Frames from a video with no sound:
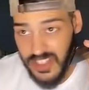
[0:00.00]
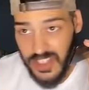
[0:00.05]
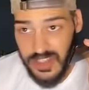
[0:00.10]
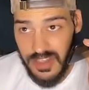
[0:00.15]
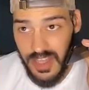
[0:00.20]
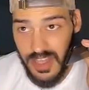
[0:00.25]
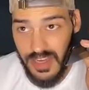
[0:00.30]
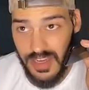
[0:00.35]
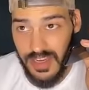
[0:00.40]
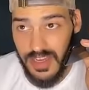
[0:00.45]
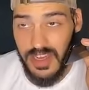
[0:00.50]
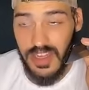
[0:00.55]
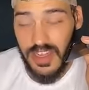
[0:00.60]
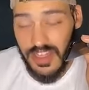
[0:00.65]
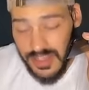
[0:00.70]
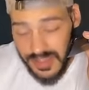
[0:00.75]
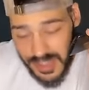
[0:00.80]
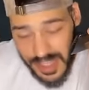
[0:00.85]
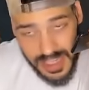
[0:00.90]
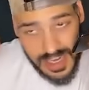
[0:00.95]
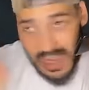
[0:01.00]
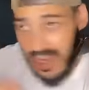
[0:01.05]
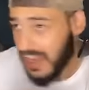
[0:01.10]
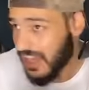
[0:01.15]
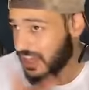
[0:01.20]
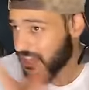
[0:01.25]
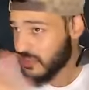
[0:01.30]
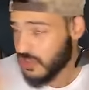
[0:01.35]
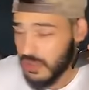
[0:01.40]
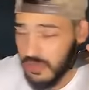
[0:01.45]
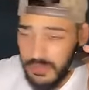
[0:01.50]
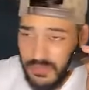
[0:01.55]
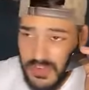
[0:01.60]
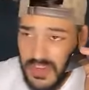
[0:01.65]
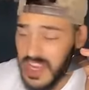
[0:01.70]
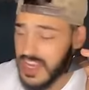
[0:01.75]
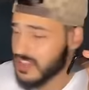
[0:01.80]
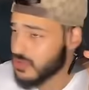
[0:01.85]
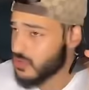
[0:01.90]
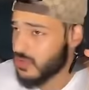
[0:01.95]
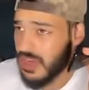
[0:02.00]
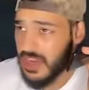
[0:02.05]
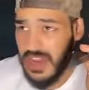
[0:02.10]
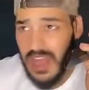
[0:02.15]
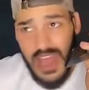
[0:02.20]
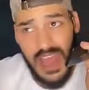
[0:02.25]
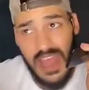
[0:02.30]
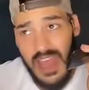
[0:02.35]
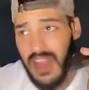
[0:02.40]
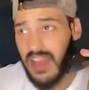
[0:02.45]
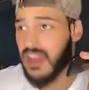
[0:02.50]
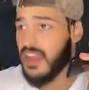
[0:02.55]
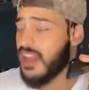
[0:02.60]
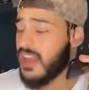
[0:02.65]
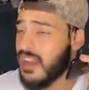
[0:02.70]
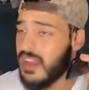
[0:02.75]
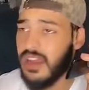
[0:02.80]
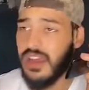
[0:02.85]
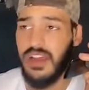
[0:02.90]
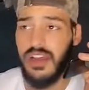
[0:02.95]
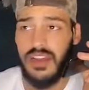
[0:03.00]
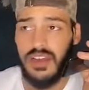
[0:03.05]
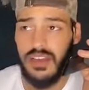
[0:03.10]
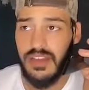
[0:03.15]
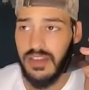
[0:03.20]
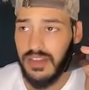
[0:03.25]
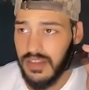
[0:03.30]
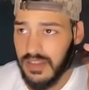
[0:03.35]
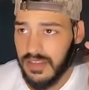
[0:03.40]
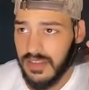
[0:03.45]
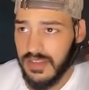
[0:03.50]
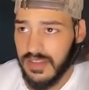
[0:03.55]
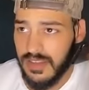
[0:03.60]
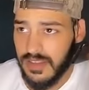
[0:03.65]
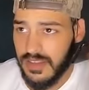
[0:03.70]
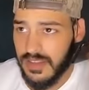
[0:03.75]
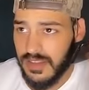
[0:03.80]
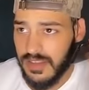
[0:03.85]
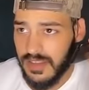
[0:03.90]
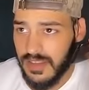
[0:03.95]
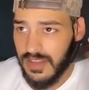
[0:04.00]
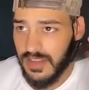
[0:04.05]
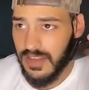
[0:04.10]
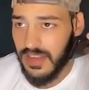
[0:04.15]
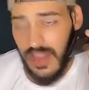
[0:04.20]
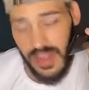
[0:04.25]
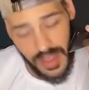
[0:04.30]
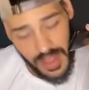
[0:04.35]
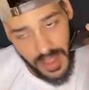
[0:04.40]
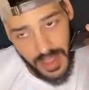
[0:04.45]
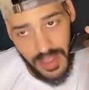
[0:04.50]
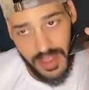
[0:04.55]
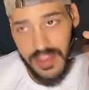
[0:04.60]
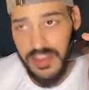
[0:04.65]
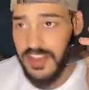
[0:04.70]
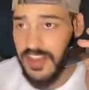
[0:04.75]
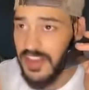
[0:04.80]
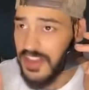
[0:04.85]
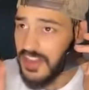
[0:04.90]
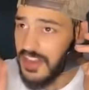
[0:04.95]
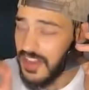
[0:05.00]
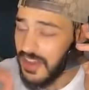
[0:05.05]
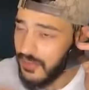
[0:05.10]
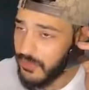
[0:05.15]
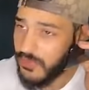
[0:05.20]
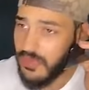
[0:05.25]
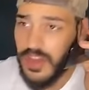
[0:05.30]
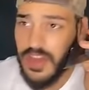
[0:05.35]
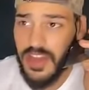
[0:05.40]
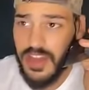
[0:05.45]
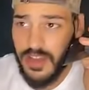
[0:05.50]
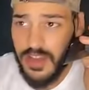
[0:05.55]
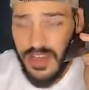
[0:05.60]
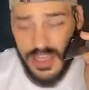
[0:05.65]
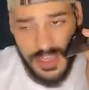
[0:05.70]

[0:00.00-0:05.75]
جدا داير علاقه حب في حياتك ولا لا اه لا اه, آه. آه. آه.